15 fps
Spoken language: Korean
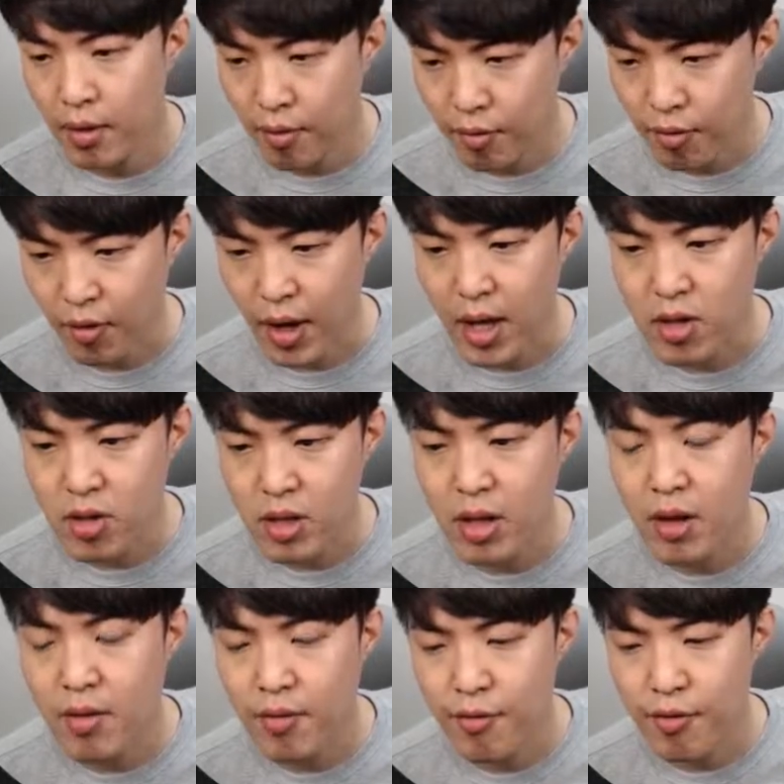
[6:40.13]
Fresh
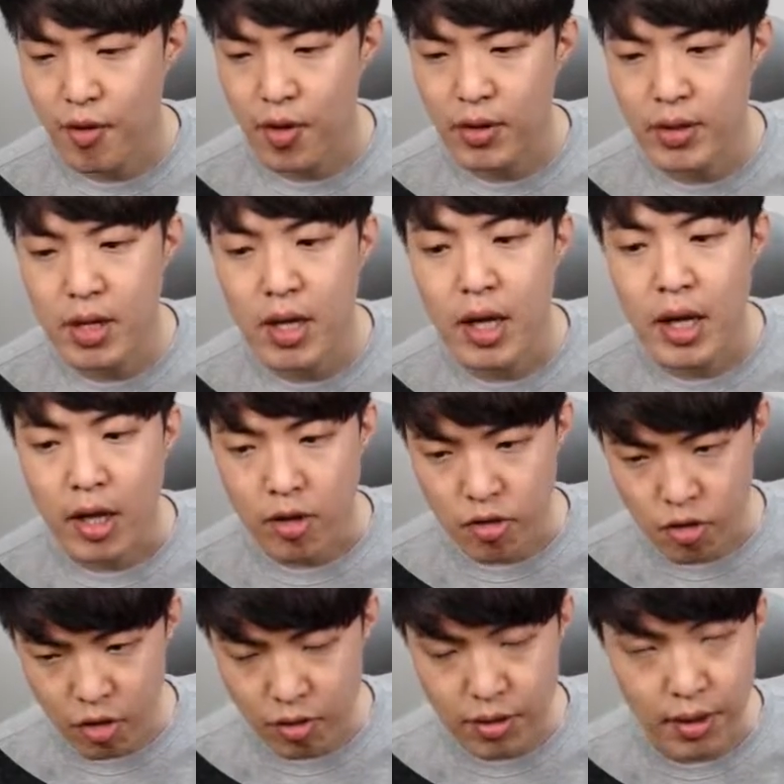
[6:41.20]
fruit
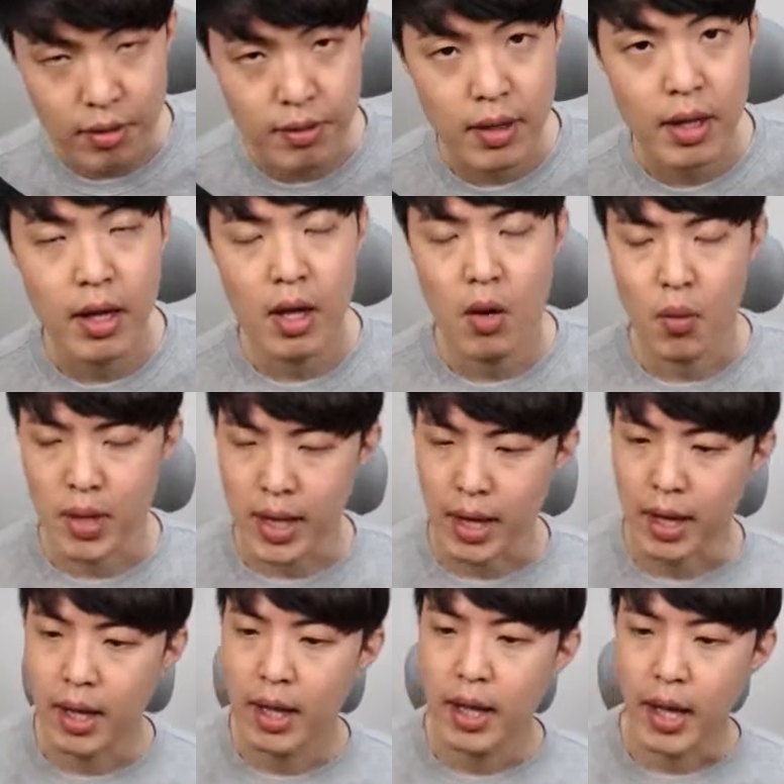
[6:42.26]
juices.
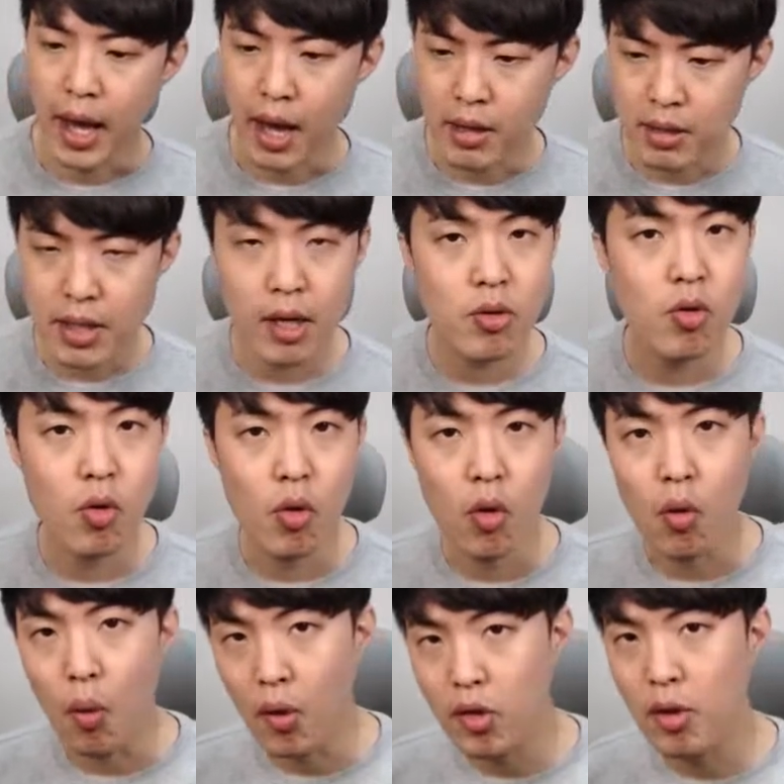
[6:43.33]
왜냐?
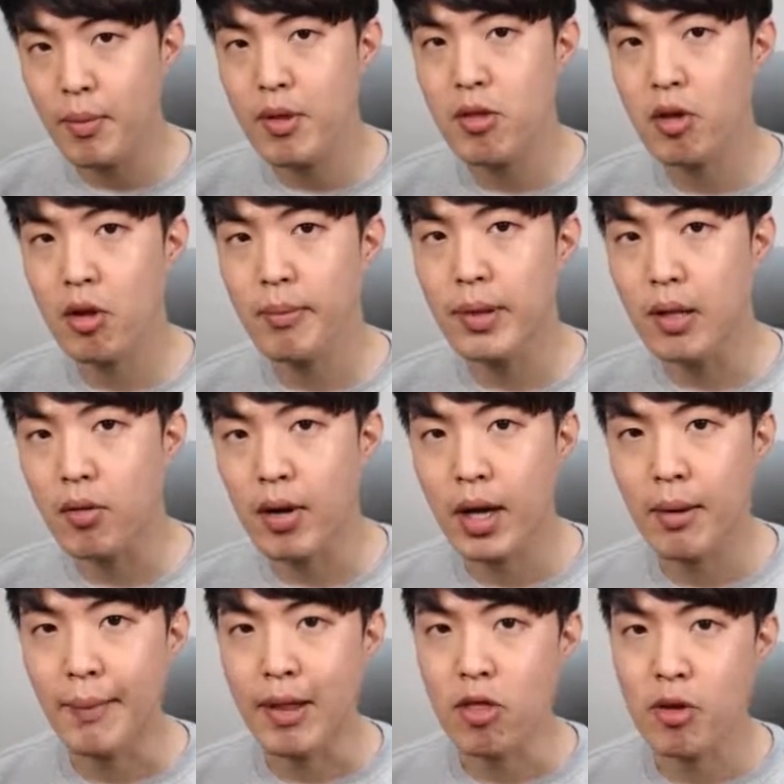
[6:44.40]
애시당초 원어민처럼 읽어야
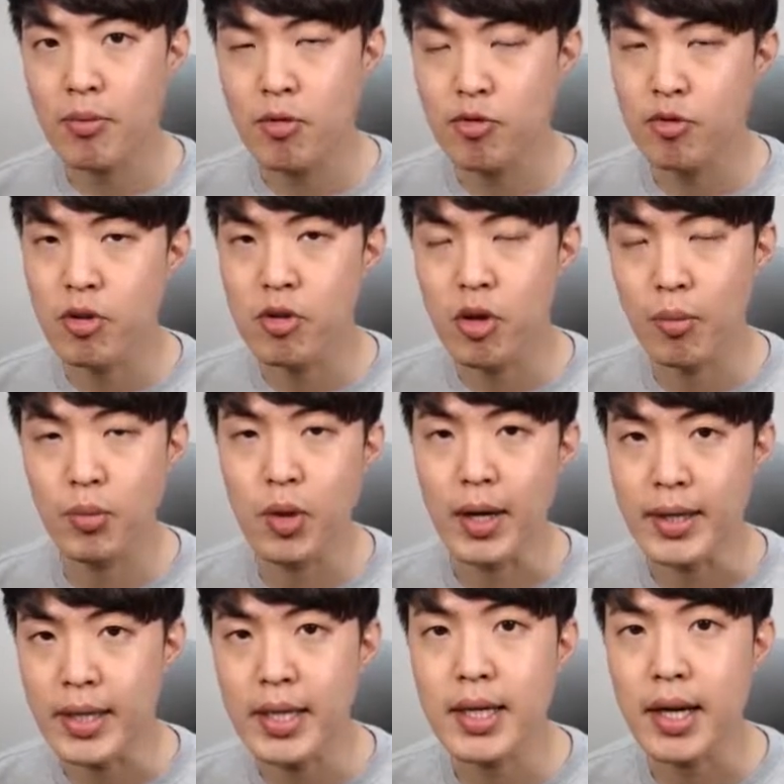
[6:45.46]
만점을 주는 시험도
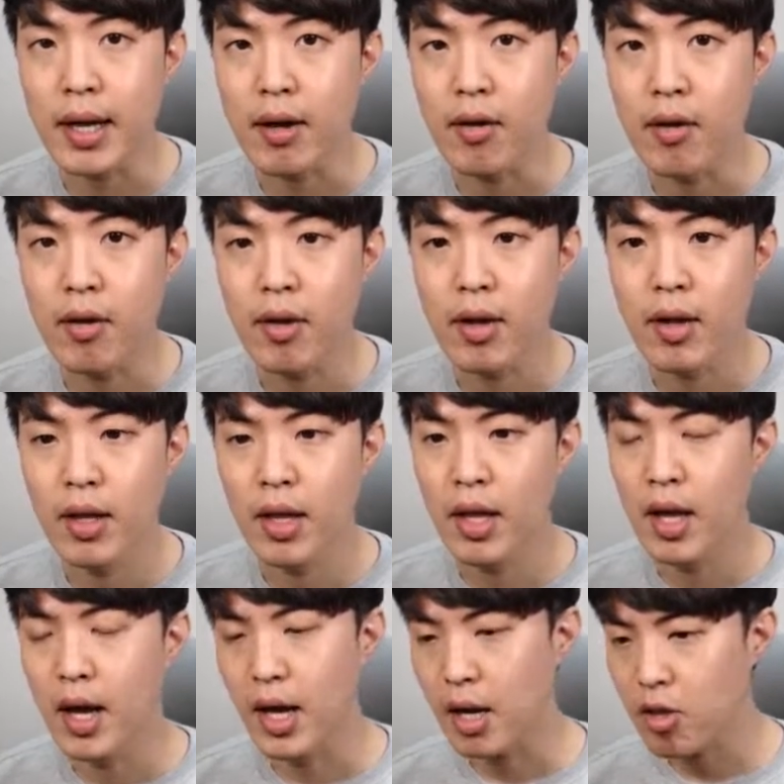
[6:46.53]
아니니까요.
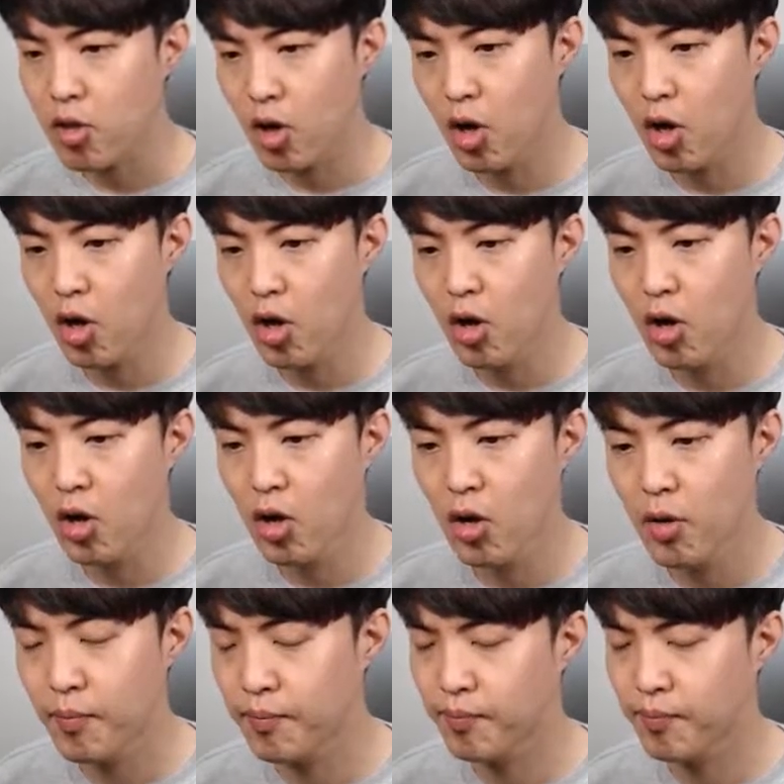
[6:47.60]
알았죠?